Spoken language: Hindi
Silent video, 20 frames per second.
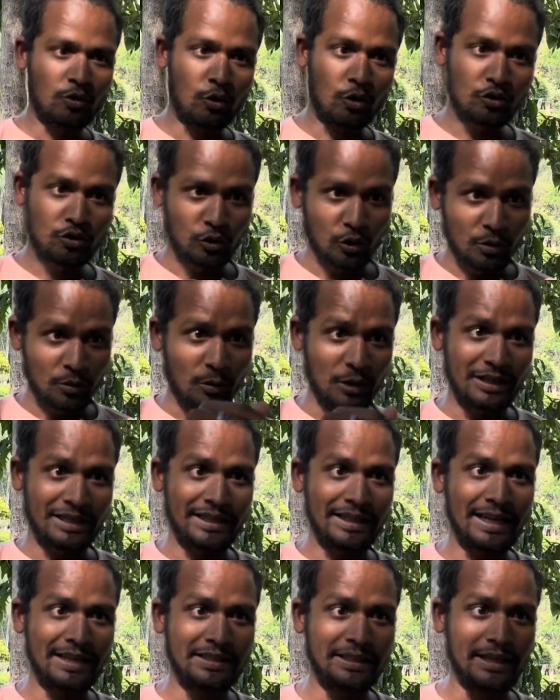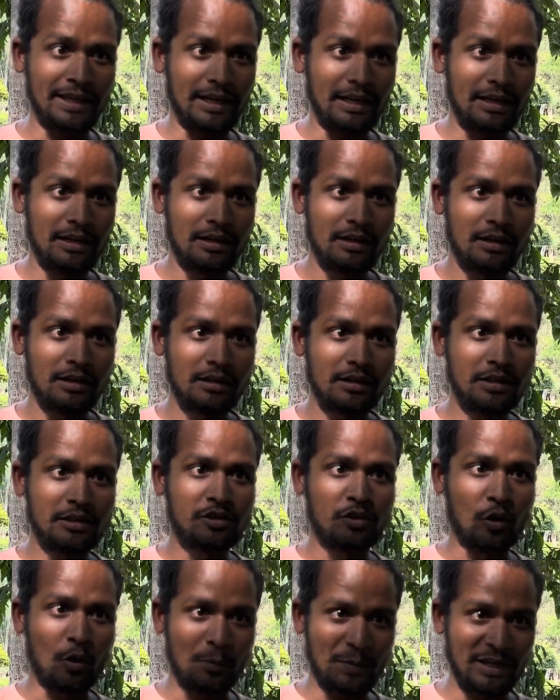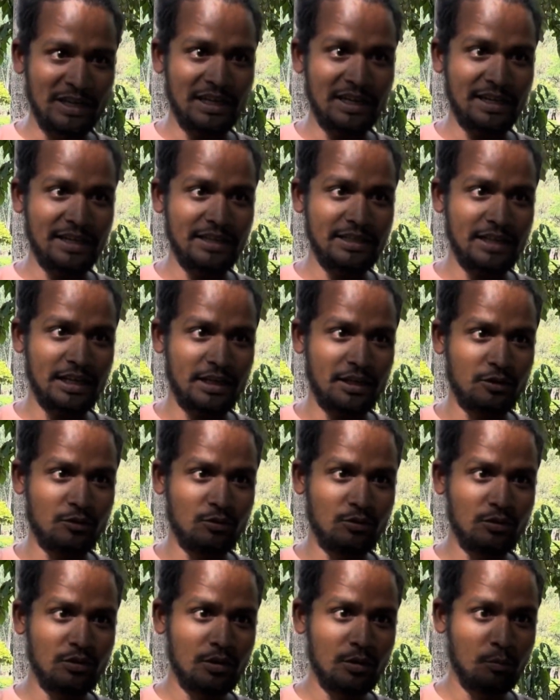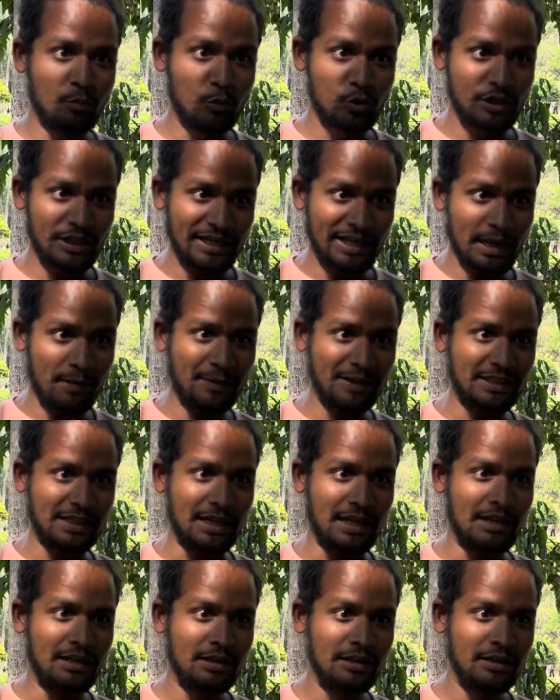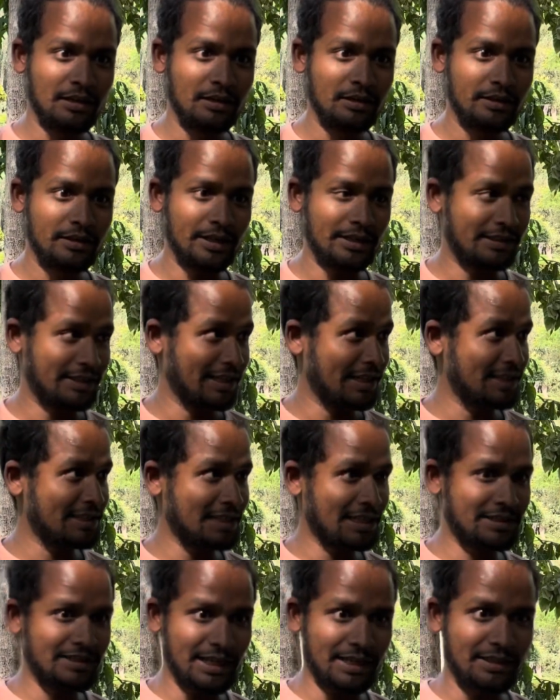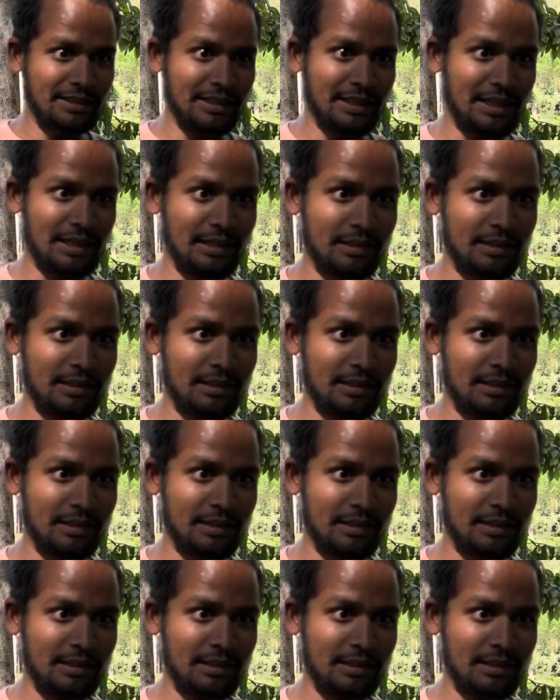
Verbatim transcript: रोज झूठ बोल के जाती है कि शॉपिंग करने जा रही हूँ मुझे क्या पता कि ये तेरे साथ जाती है